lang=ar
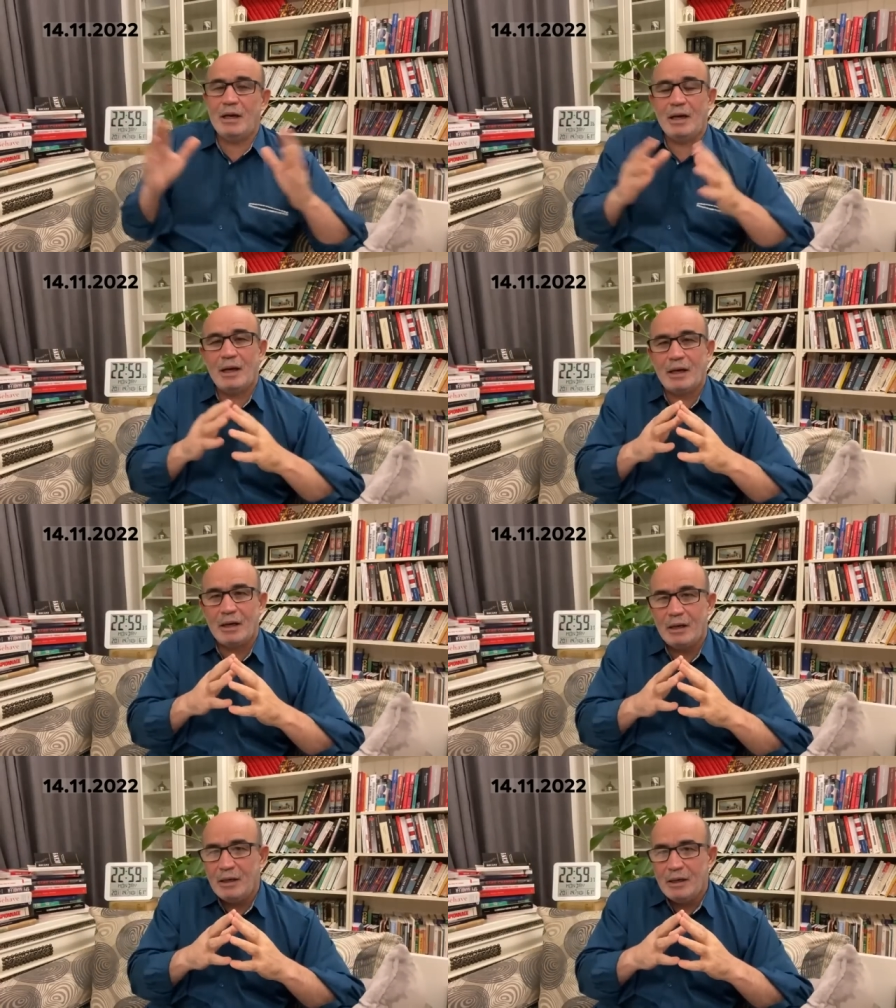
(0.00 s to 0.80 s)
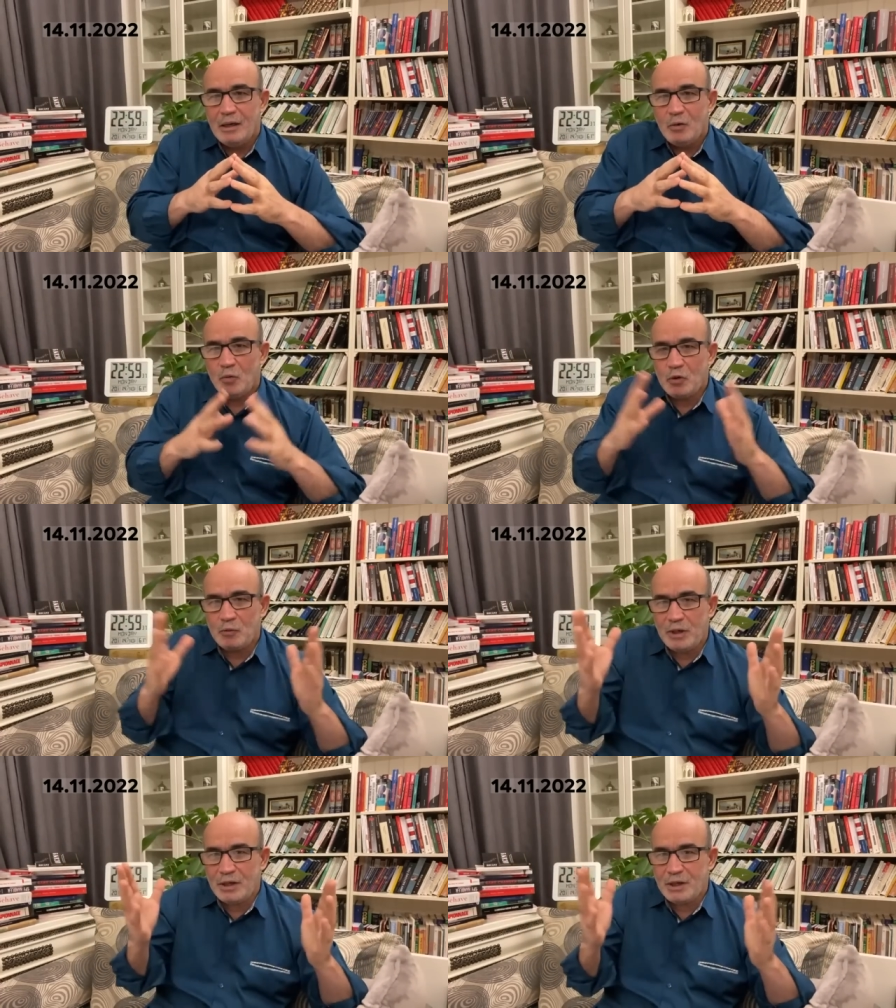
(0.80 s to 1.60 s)
اخره وش
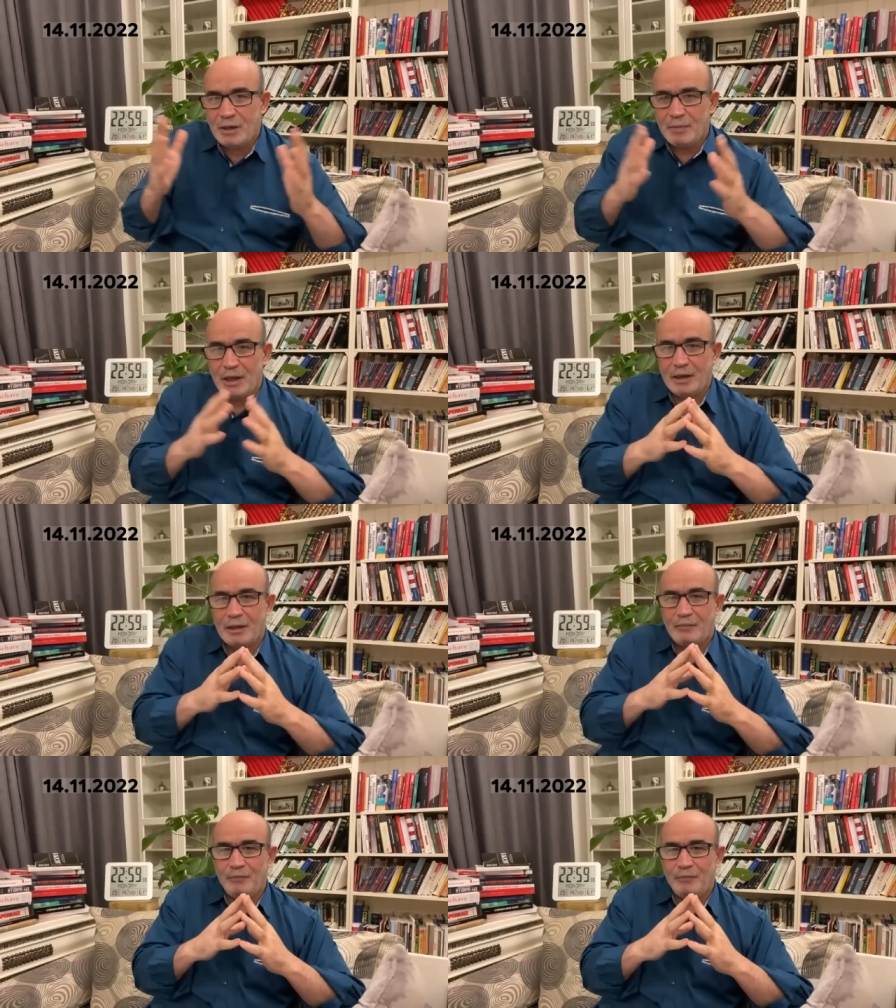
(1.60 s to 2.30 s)
من نجاح باهر